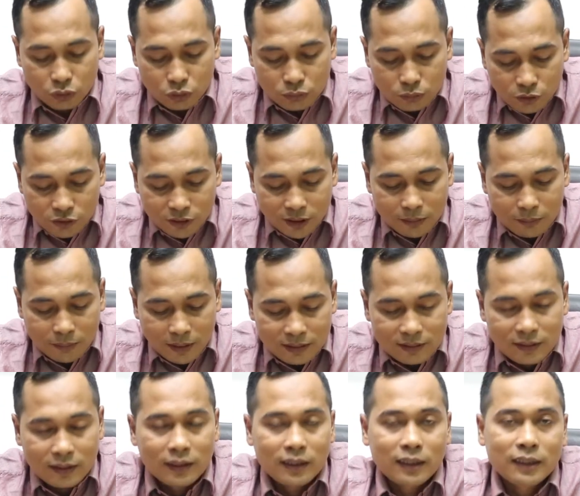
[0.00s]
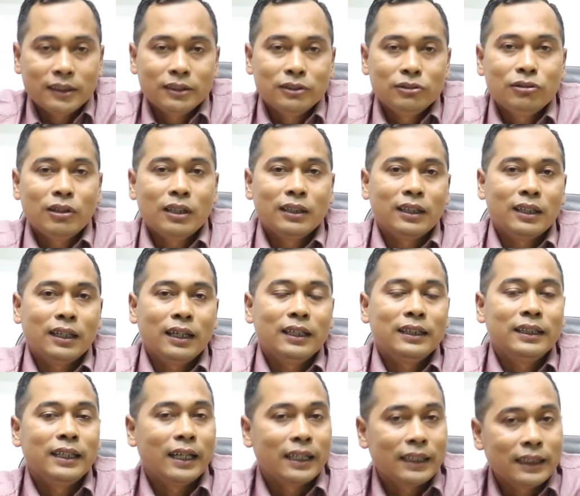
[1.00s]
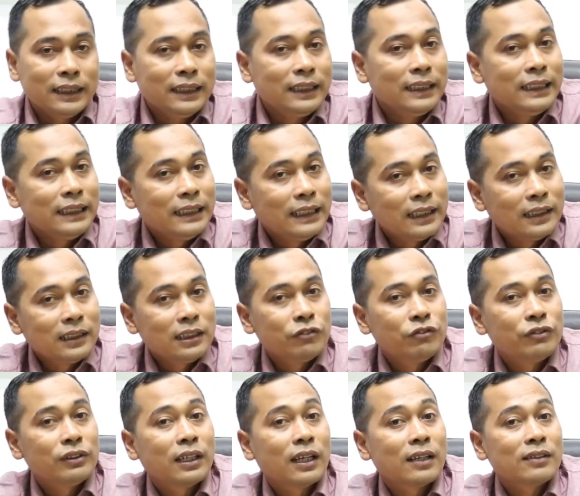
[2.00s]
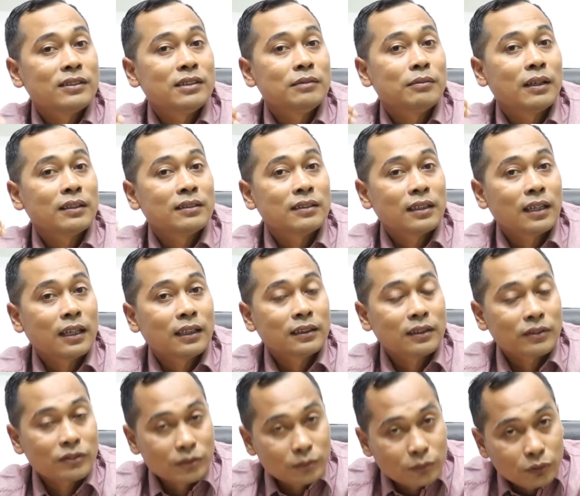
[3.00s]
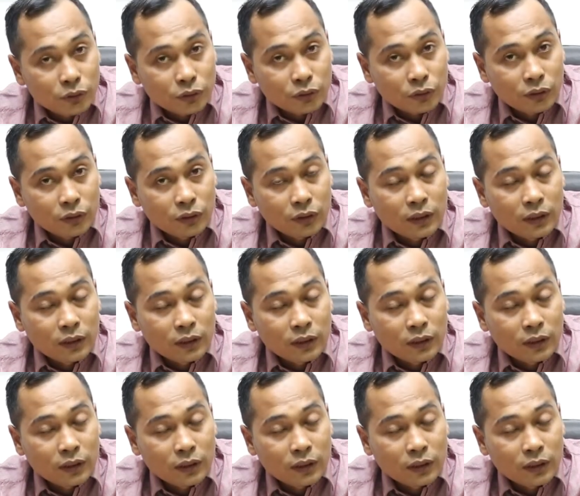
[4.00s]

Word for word: rumusan masalah itu adalah dari identifikasi masalah tersebut